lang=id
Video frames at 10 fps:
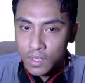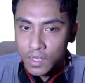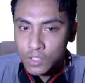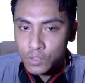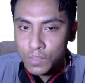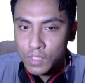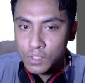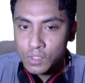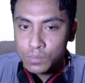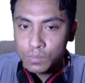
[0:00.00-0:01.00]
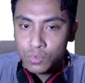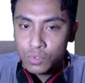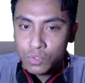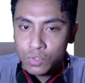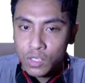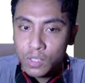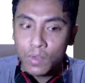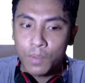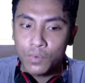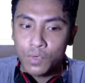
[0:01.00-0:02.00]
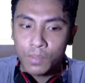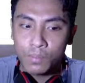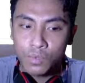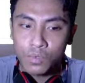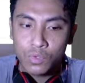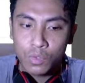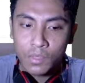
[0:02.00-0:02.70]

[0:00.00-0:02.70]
kalian cuman butuh 50.000 untuk